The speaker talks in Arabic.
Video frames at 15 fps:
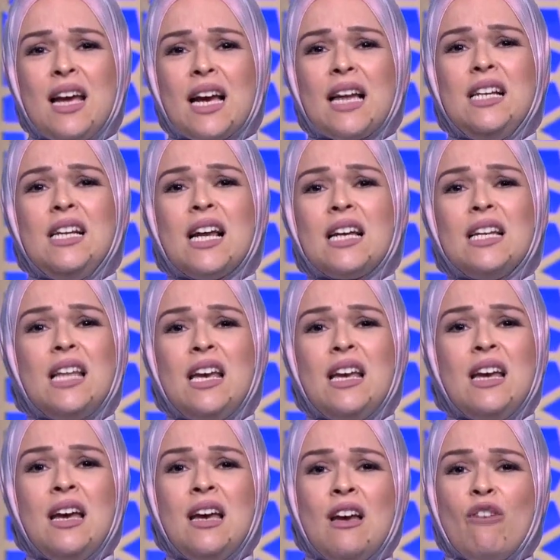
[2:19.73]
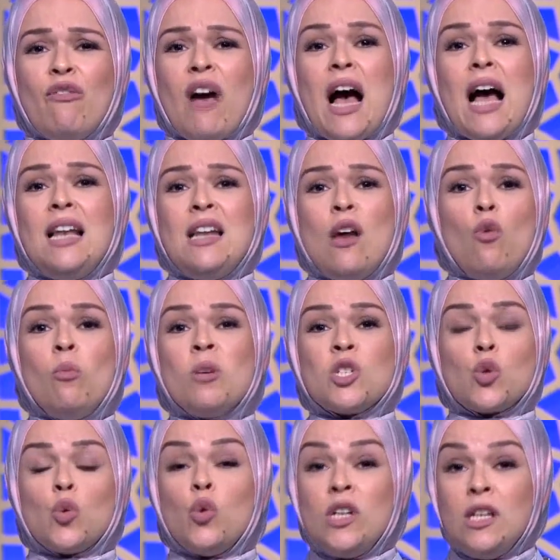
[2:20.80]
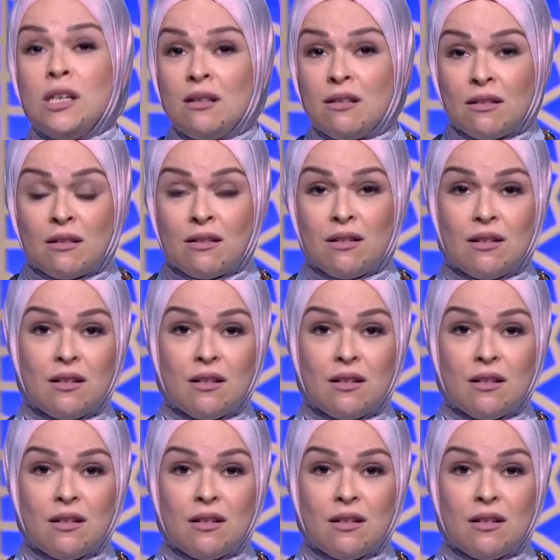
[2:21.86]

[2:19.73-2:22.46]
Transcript: خلينا كده ايه في حالنا ومستورين